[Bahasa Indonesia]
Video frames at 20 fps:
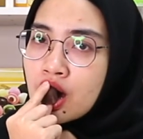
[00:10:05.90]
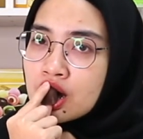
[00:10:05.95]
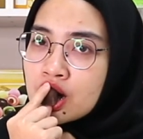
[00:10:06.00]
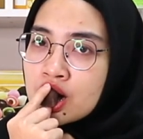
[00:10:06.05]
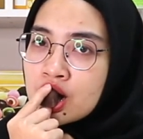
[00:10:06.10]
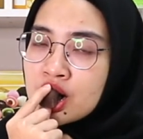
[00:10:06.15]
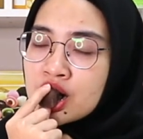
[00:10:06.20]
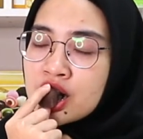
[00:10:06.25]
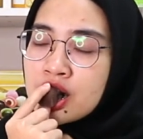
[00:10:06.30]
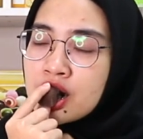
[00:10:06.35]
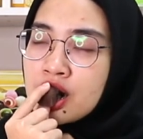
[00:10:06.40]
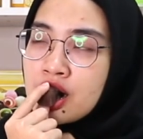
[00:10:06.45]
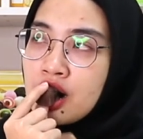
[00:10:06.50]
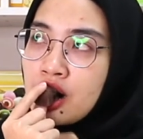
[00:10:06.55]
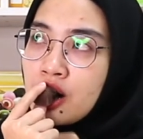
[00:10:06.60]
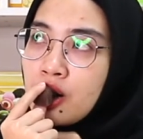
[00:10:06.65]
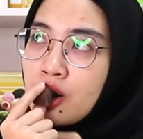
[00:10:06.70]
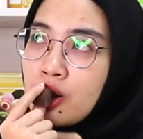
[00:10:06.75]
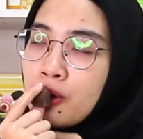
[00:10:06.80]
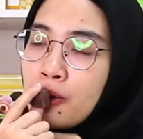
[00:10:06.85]
oh my god
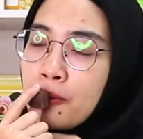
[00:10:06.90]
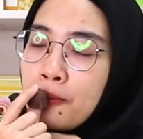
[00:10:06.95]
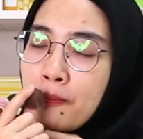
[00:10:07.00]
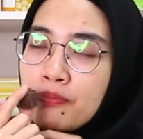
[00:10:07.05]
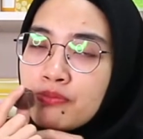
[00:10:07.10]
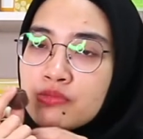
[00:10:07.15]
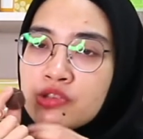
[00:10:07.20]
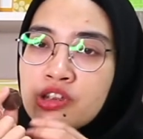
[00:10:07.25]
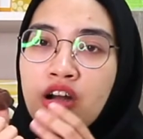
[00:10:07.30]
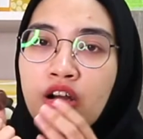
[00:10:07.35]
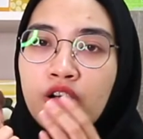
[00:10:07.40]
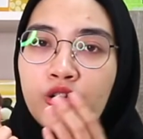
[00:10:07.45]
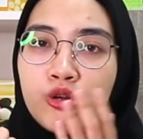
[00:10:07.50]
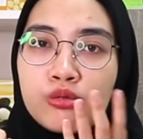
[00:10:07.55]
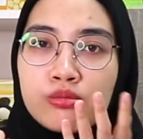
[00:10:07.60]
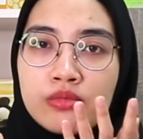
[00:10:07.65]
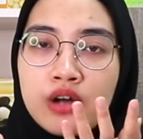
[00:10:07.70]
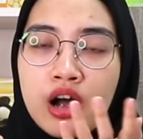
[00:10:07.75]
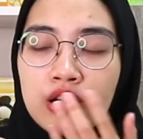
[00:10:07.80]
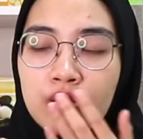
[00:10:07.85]
ya aku
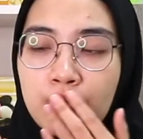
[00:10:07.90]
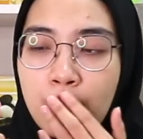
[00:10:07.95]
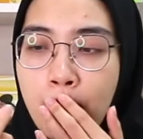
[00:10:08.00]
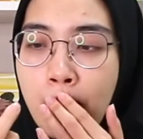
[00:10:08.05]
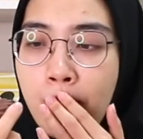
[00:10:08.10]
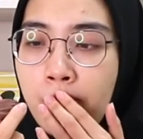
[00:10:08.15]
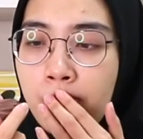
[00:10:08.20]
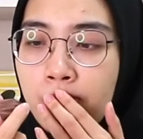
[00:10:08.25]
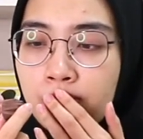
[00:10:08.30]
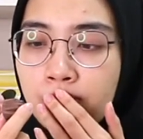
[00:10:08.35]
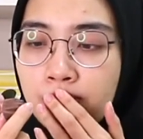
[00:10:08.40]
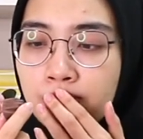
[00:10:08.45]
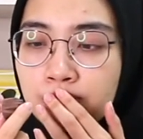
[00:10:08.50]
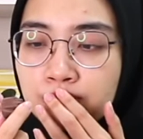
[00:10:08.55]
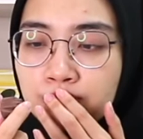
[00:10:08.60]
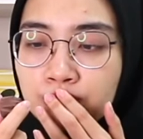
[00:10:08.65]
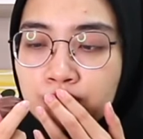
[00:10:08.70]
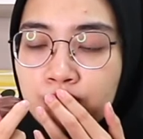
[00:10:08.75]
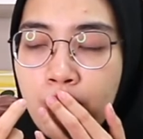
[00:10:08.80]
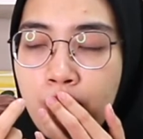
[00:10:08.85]
banget
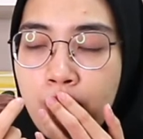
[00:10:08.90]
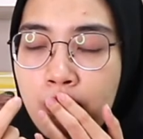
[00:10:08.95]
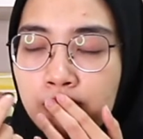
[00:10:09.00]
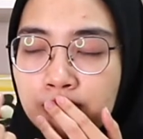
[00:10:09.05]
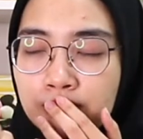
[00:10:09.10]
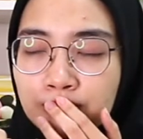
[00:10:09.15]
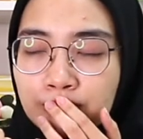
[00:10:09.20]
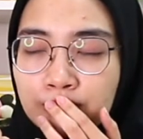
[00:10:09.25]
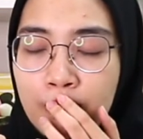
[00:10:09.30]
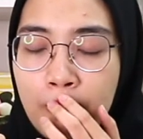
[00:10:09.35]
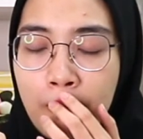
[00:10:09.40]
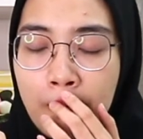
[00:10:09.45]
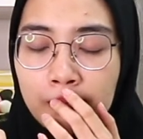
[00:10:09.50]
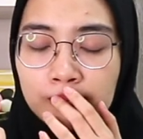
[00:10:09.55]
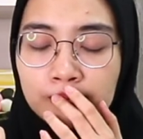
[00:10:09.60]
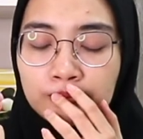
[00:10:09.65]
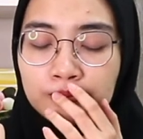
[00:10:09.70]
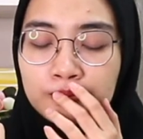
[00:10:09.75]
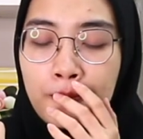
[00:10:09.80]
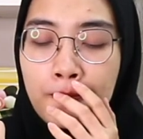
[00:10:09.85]
hmm
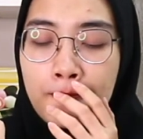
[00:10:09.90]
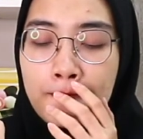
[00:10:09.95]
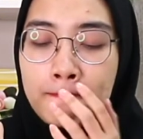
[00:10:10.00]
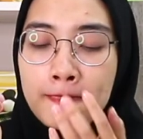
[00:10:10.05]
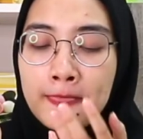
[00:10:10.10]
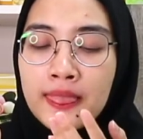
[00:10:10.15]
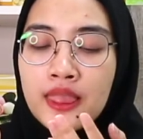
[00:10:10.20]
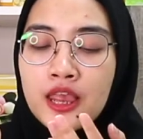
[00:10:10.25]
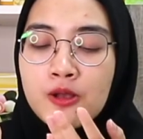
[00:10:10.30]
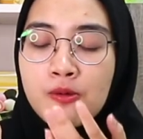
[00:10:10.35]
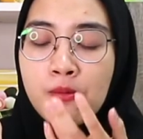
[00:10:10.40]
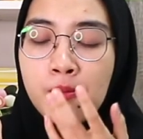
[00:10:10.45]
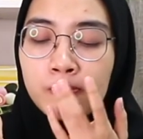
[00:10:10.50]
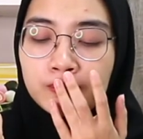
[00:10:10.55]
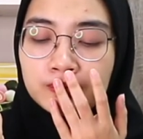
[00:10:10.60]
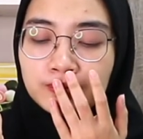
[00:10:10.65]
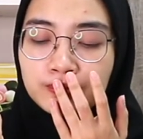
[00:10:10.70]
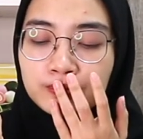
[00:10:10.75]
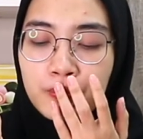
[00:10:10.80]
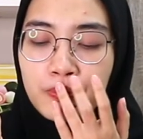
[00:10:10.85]
hmm
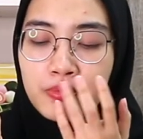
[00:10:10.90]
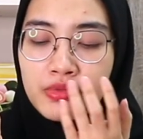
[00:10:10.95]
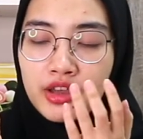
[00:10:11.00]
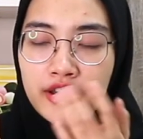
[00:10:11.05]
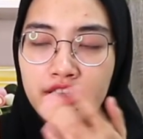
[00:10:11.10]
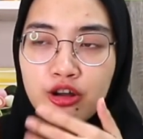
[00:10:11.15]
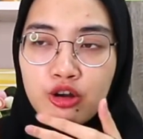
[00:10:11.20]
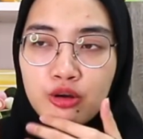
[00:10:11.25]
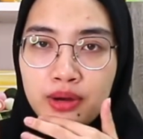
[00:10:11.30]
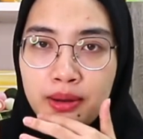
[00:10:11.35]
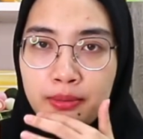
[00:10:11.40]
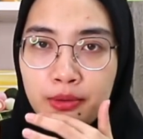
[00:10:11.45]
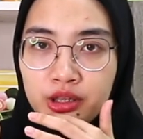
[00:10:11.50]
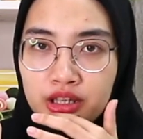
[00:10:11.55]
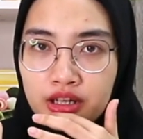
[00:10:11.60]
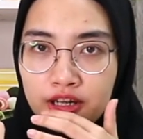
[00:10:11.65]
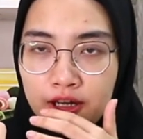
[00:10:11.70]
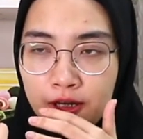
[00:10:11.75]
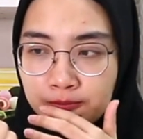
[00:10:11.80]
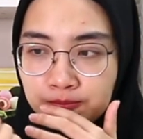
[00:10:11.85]
kayak aku beli
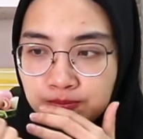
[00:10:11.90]
batangnya